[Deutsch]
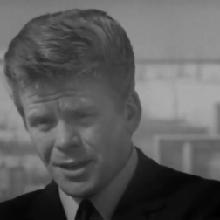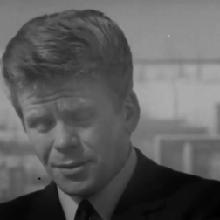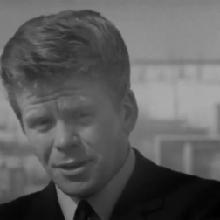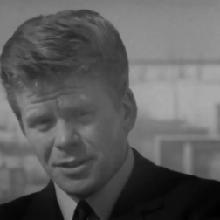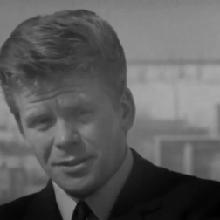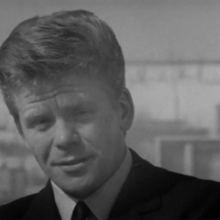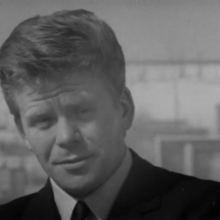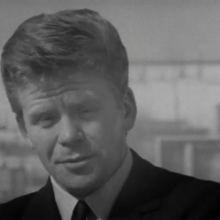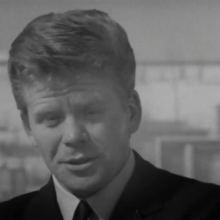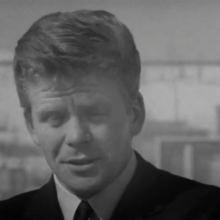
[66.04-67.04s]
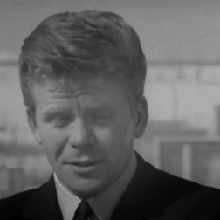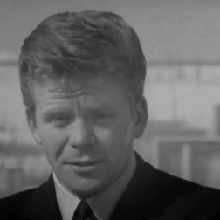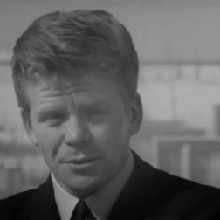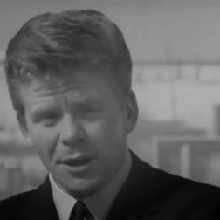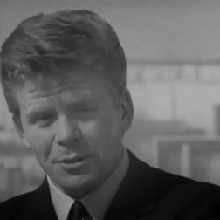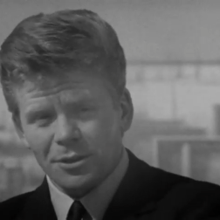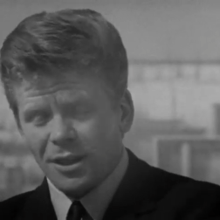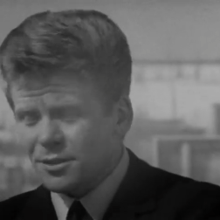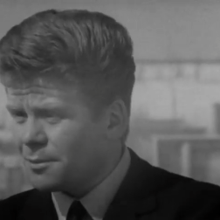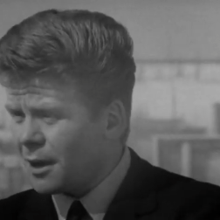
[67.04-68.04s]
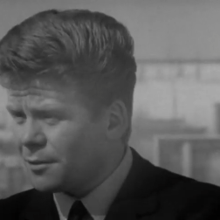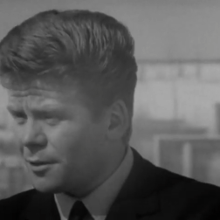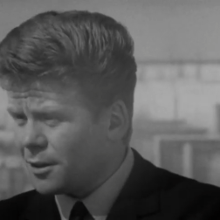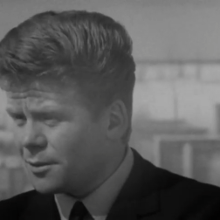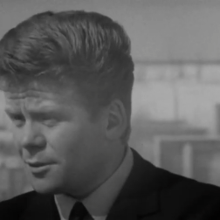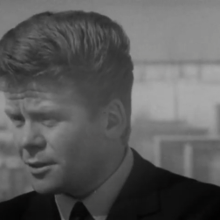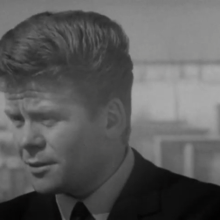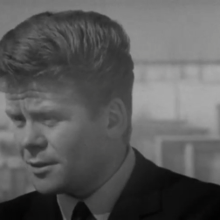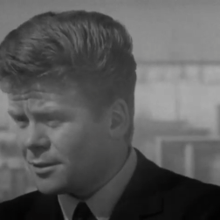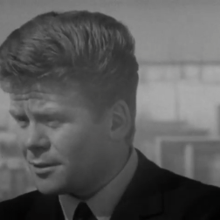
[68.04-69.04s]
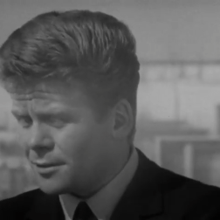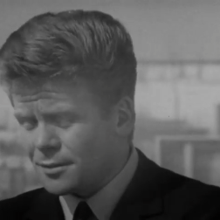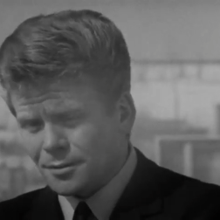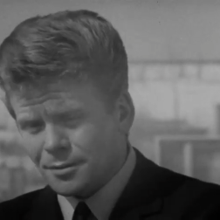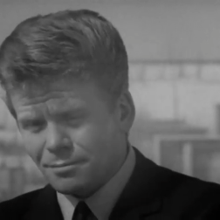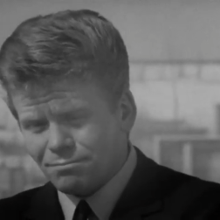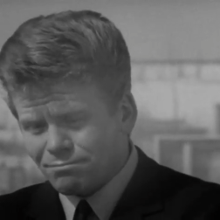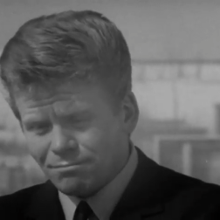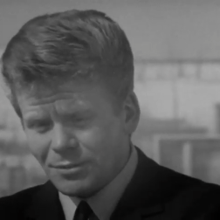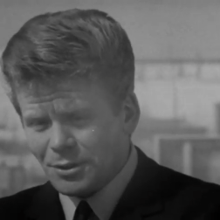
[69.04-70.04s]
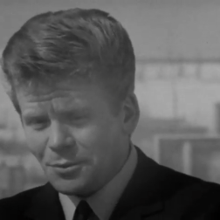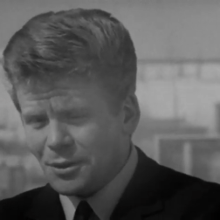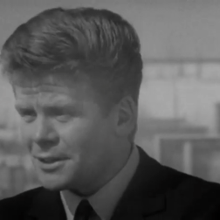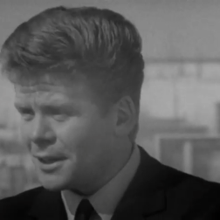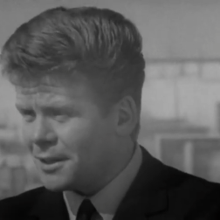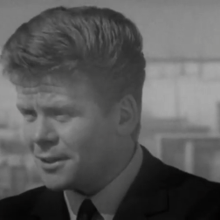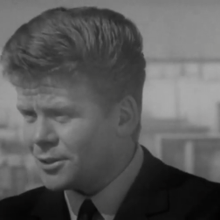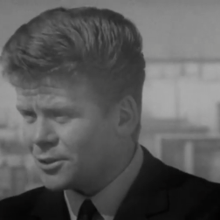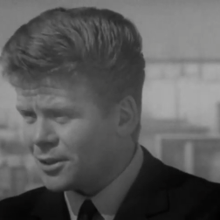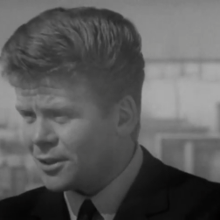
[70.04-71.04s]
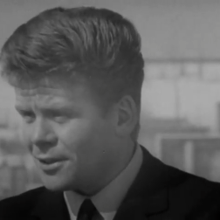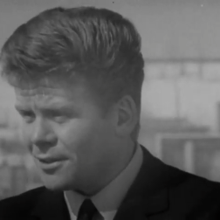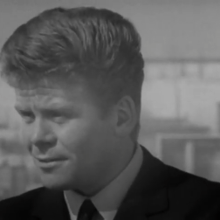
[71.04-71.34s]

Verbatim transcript: ich weiß nicht, wenn die 200.000 Mark verlangen würden, das das wäre das Allerhöchste. Das Allerhöchste, ja.